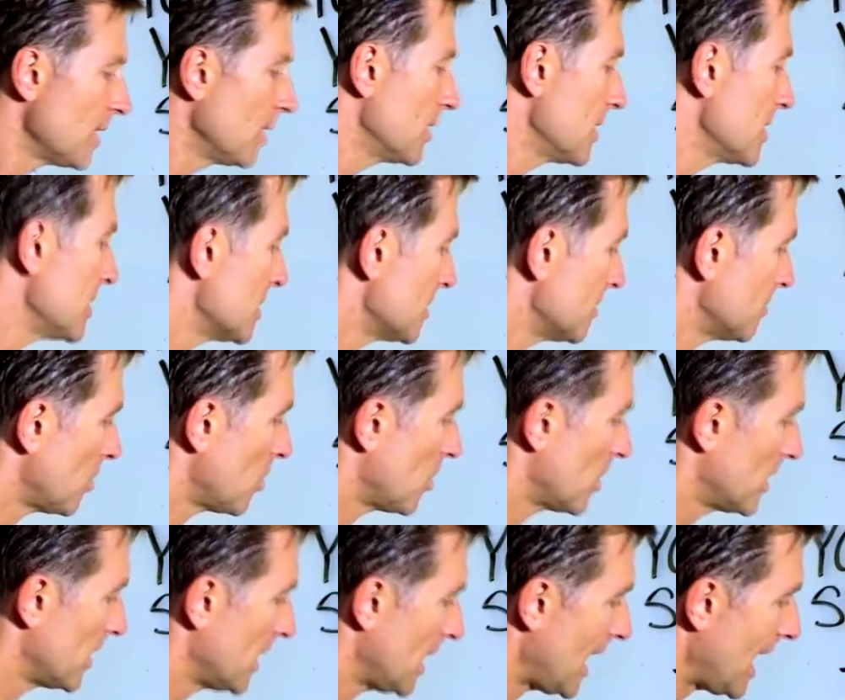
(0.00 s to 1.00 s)
Это
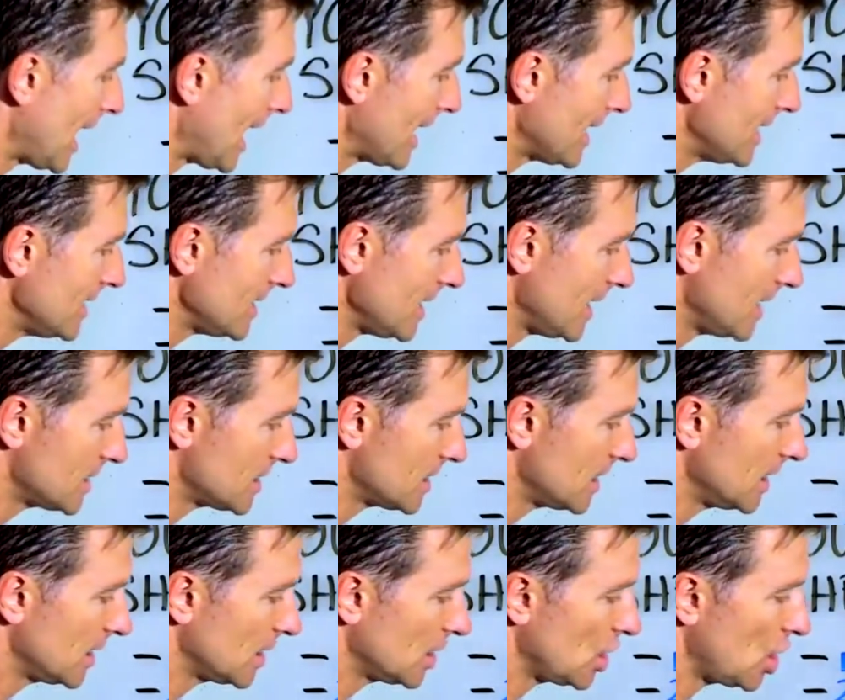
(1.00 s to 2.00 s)
важно.
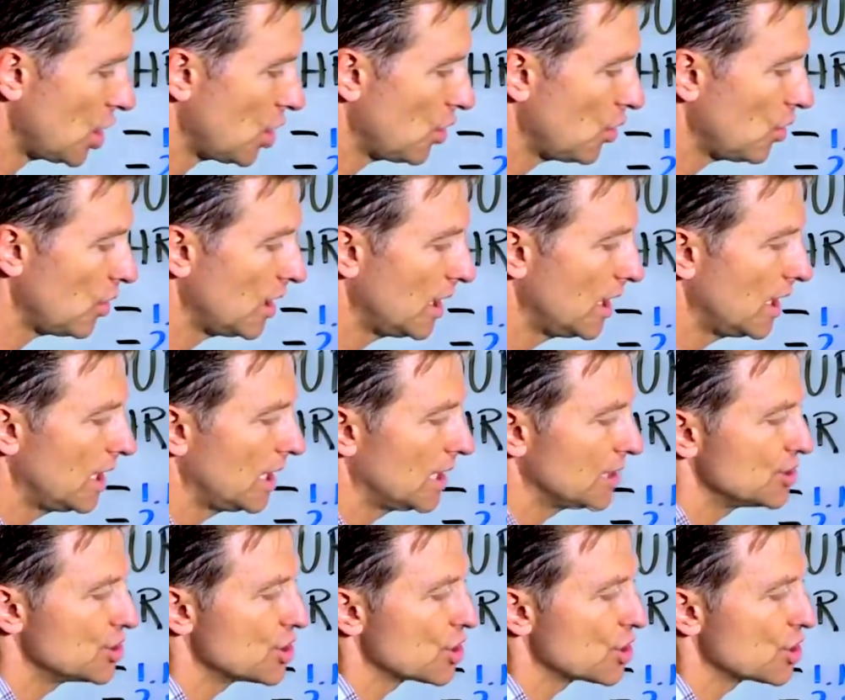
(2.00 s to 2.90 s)
Высокоинтенсивные,